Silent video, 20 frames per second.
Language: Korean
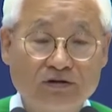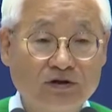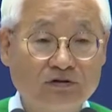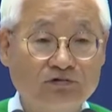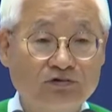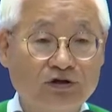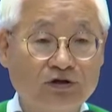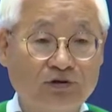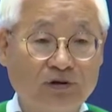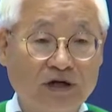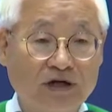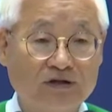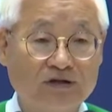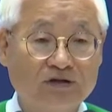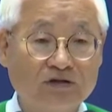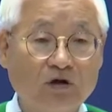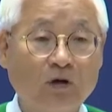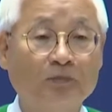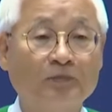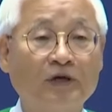그런데 우리
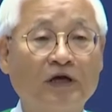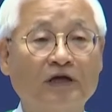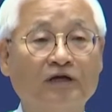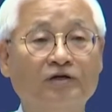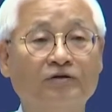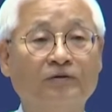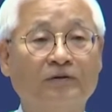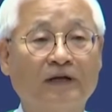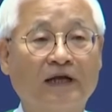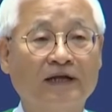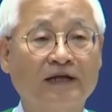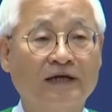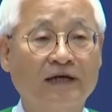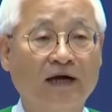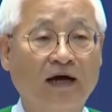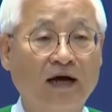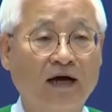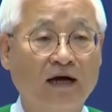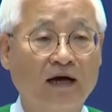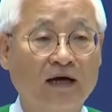교회가 뜨겁게 기도를
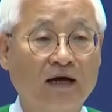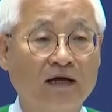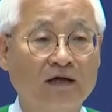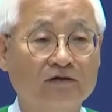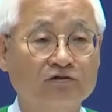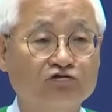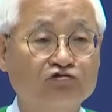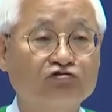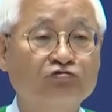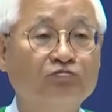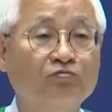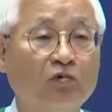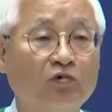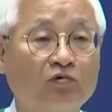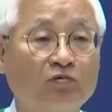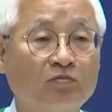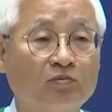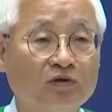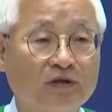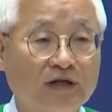하니까
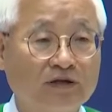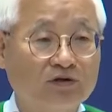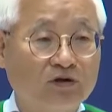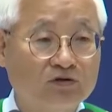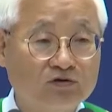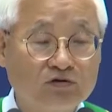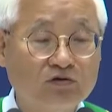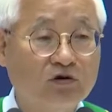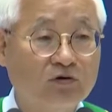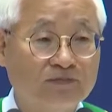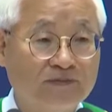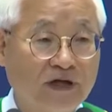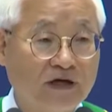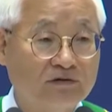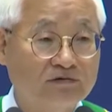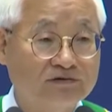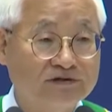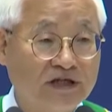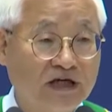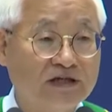순복음보다 더
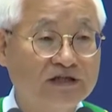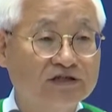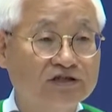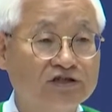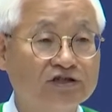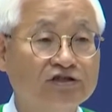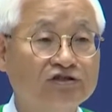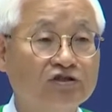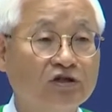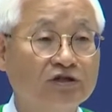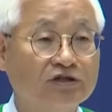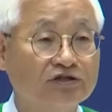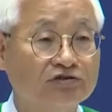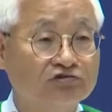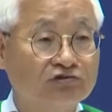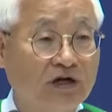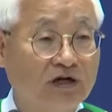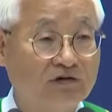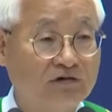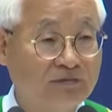뜨겁다고 자기
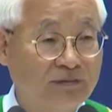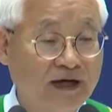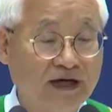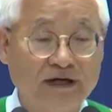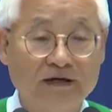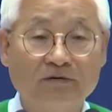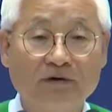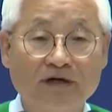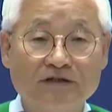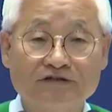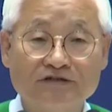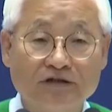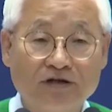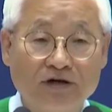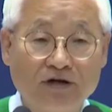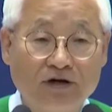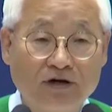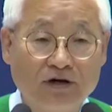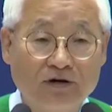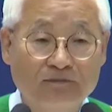친정인 줄 알고 많이
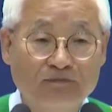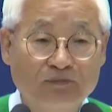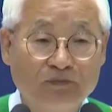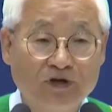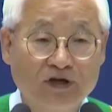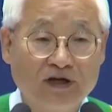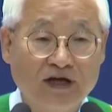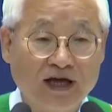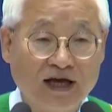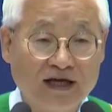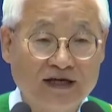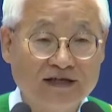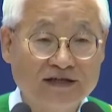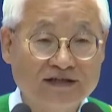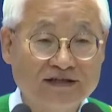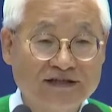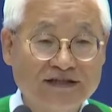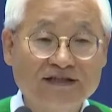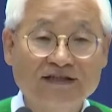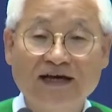왔어요.
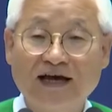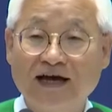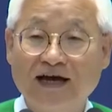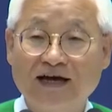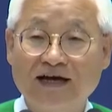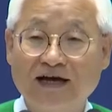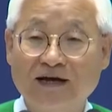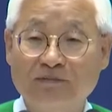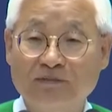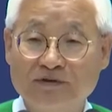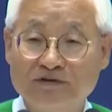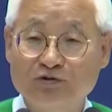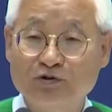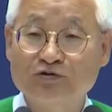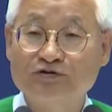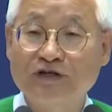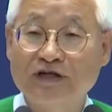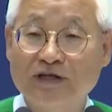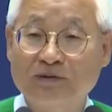긴가 안가 한번